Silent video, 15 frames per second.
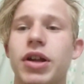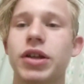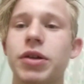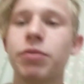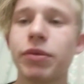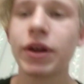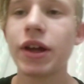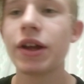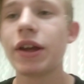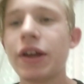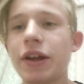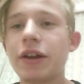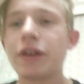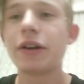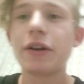kalkıp
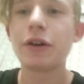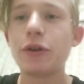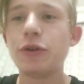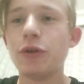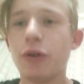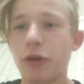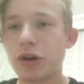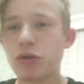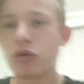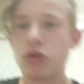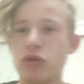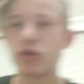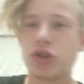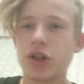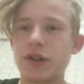yola
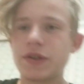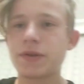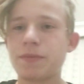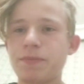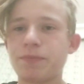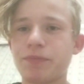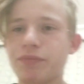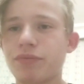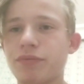koyulacağız.